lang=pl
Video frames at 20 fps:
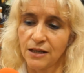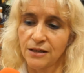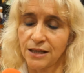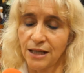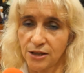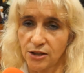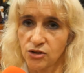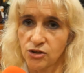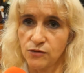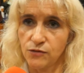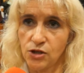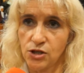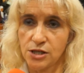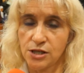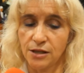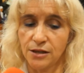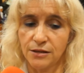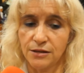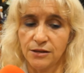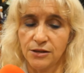Tak,
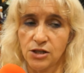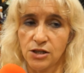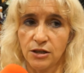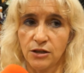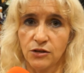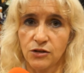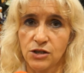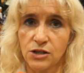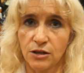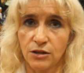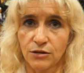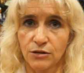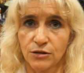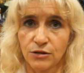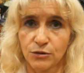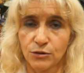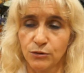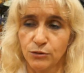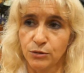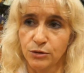oczywiście, e, jeżeli chodzi
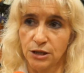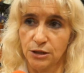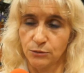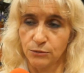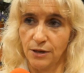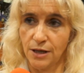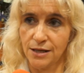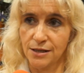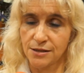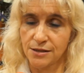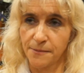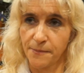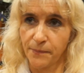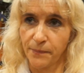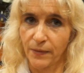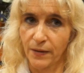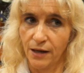o kulturę u nas,